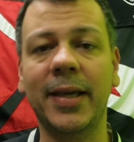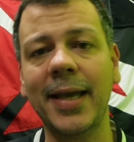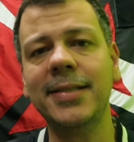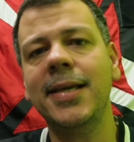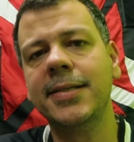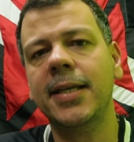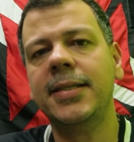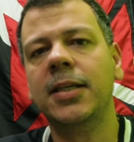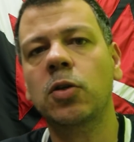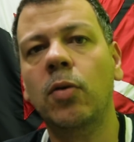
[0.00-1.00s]
Quem tinha que ser
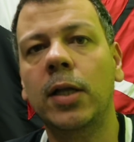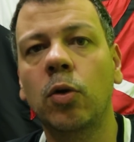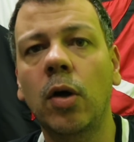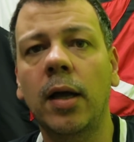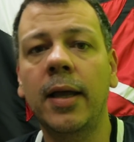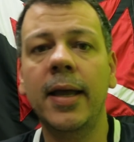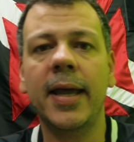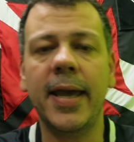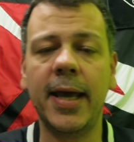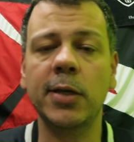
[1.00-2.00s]
esse articulador
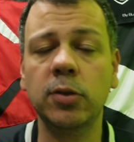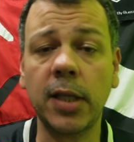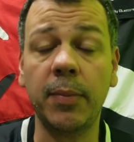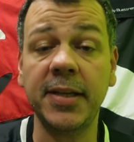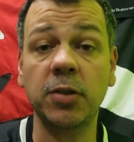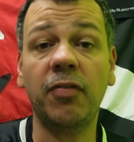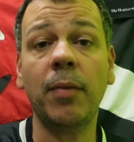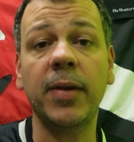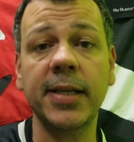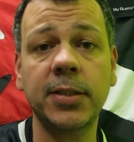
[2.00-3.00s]
era justamente o
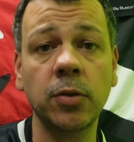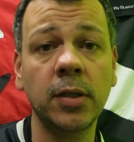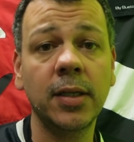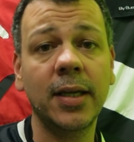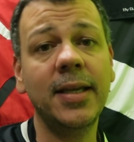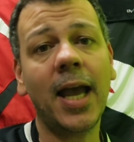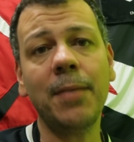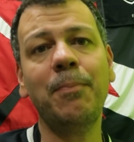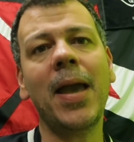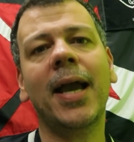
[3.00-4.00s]
Fabrício, e
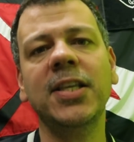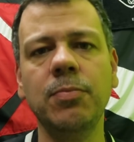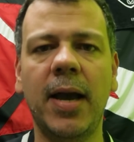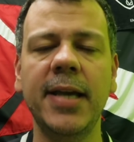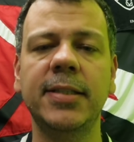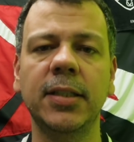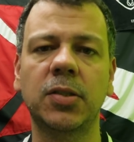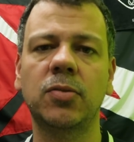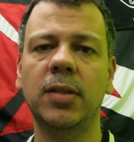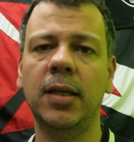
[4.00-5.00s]
aí peca demais
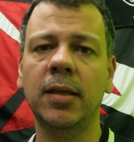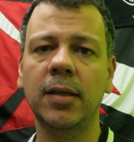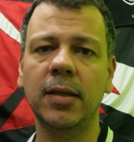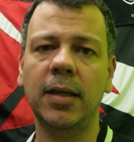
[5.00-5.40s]
nisso, né?